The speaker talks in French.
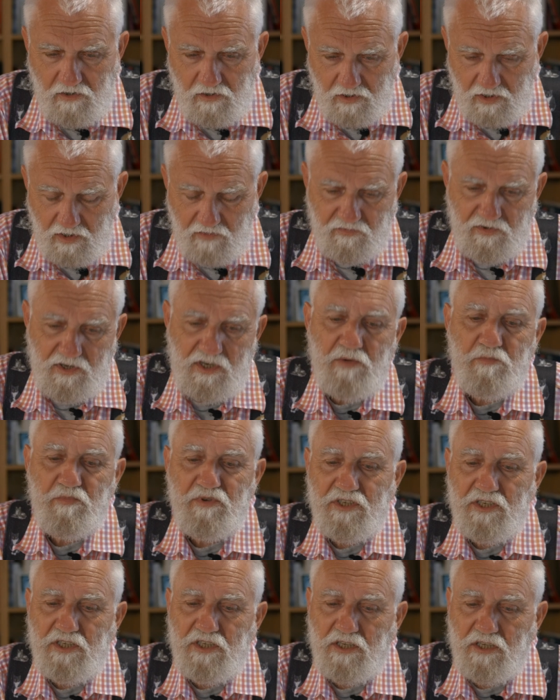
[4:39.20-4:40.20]
Henri
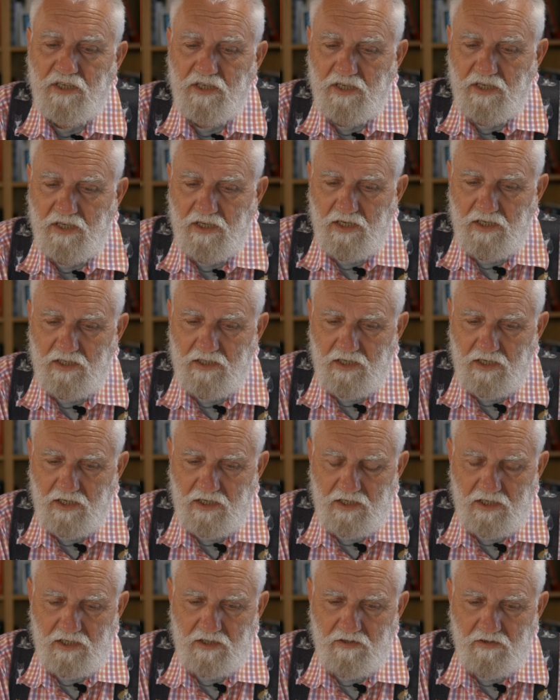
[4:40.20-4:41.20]
Filippini qui a été
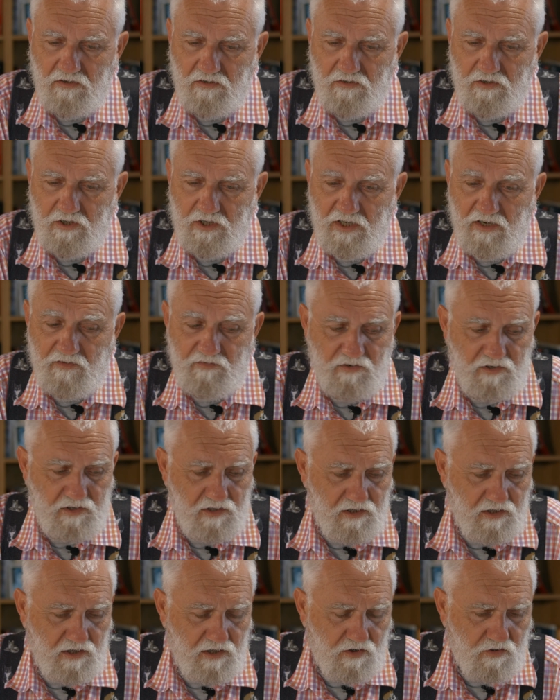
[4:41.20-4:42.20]
rédacteur en chef et
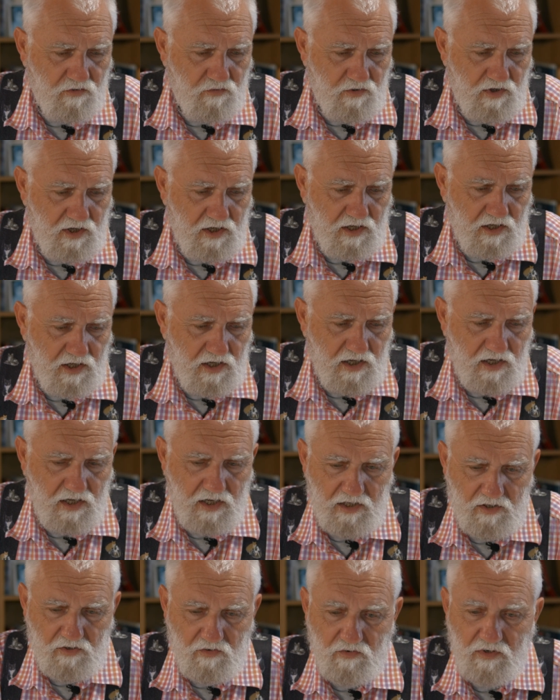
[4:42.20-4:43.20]
c'est lui qui
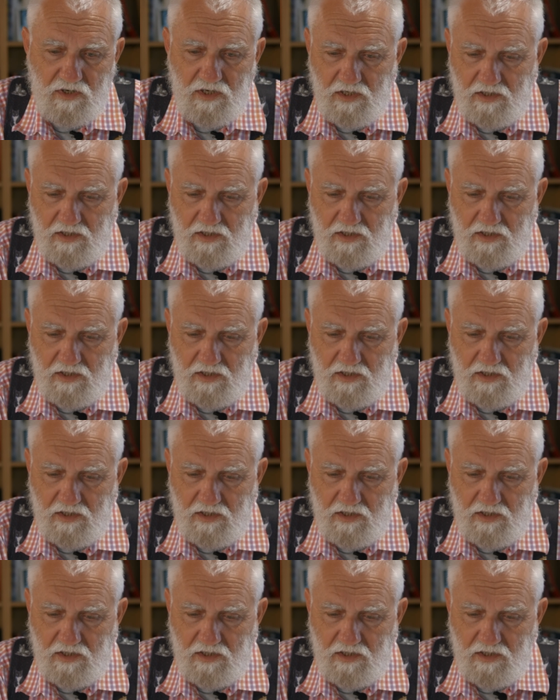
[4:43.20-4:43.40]
a donc